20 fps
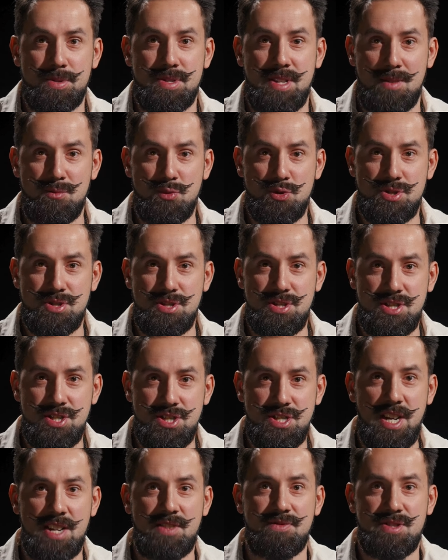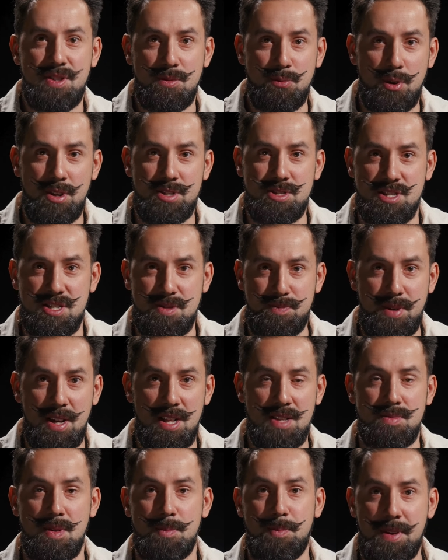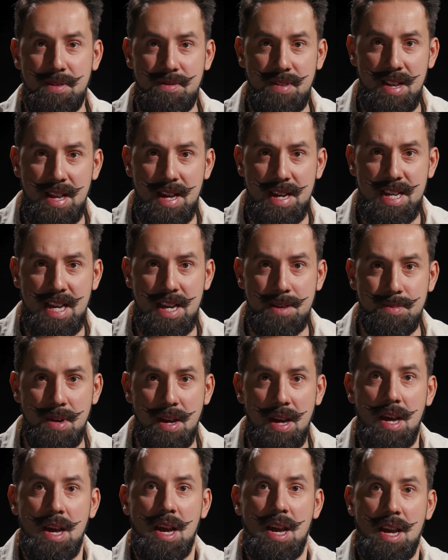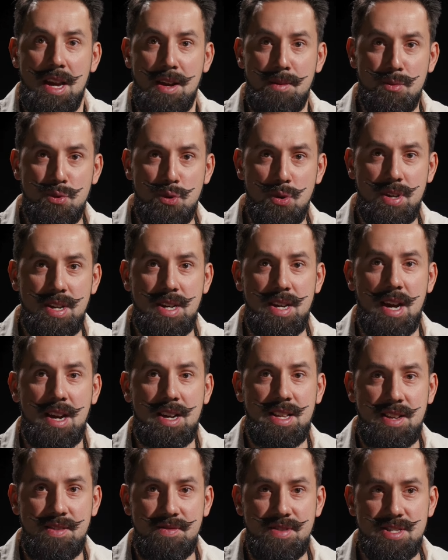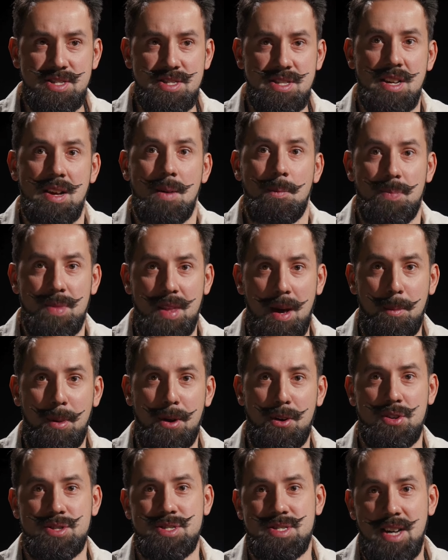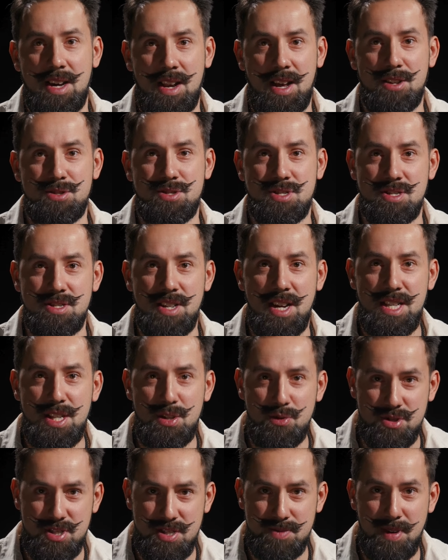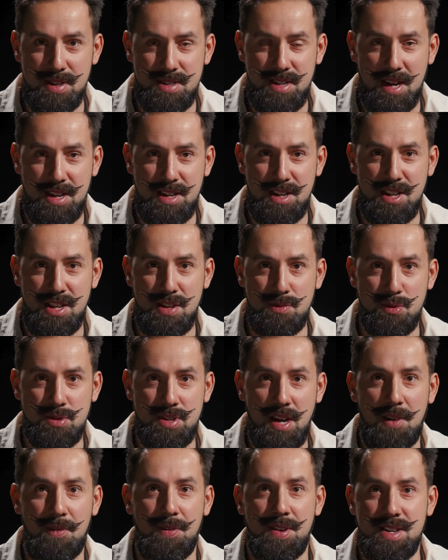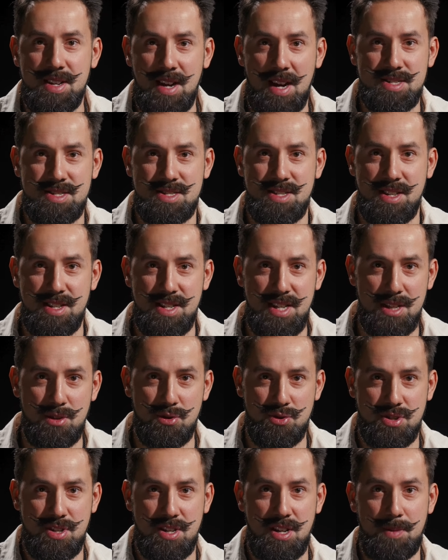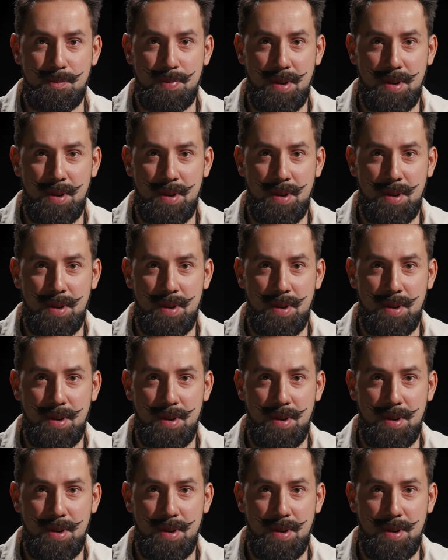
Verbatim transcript: потому что сейчас все борются с белыми привилегиями и многие активисты, наоборот, стараются найти у себя каких-нибудь африканских дедушек или